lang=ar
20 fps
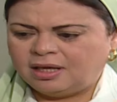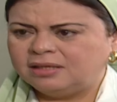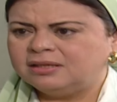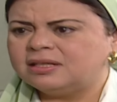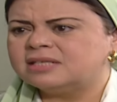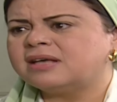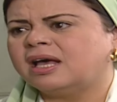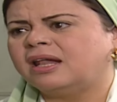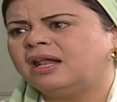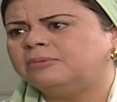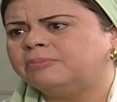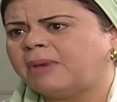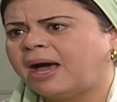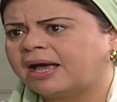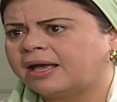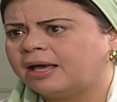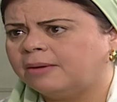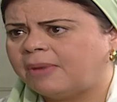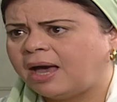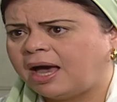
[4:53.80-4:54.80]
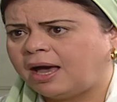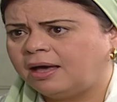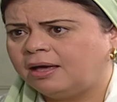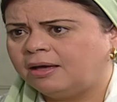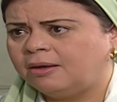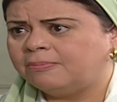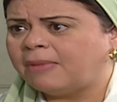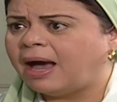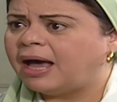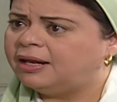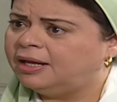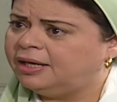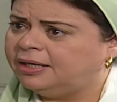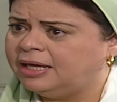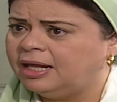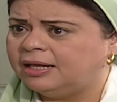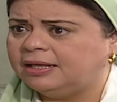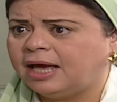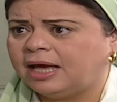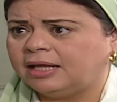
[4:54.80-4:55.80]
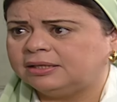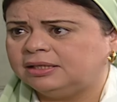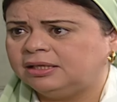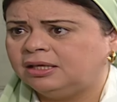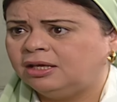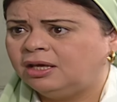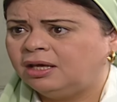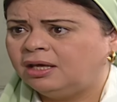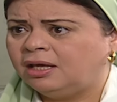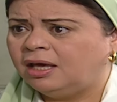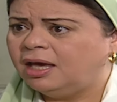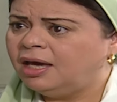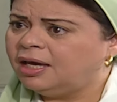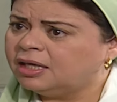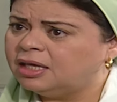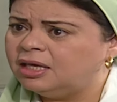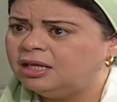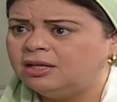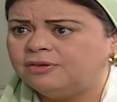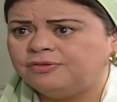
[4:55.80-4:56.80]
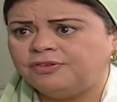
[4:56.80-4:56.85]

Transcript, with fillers: انت زعلان مع الجماعه مع العيال يعني احكي لي